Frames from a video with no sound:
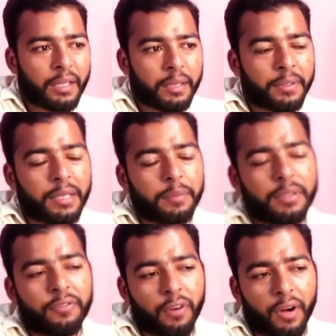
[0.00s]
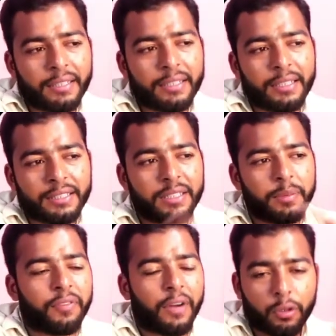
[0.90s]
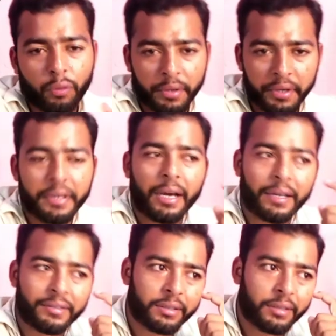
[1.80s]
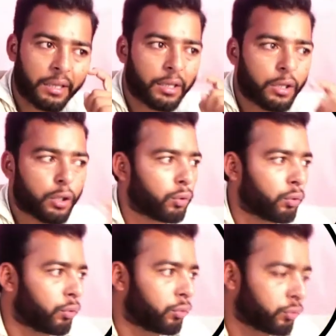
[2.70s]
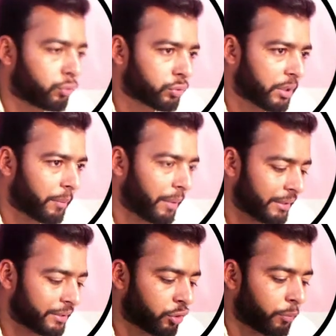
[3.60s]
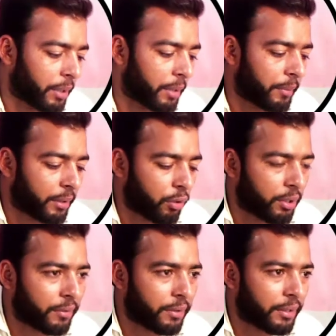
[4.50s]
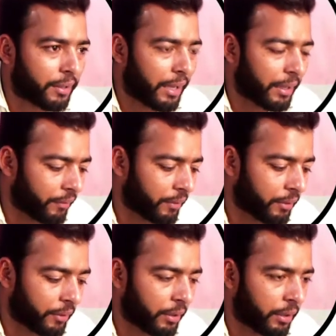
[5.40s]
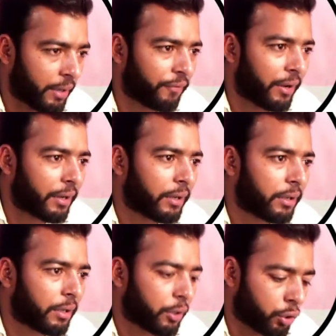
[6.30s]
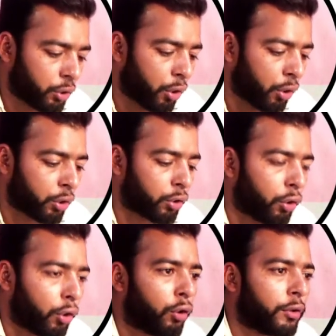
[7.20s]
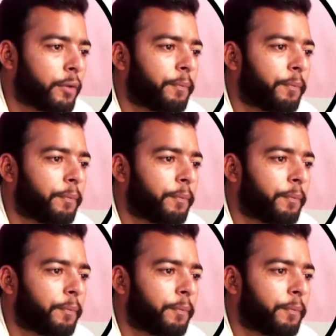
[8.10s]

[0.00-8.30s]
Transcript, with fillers: मतलब डिफ़ॉल्ट ये किसी भी फाइल को रीड कर सकता है तो उसके बाद इसके ऊपर हम एक और लगाएंगे इवेंट एफ आर डॉट ऑन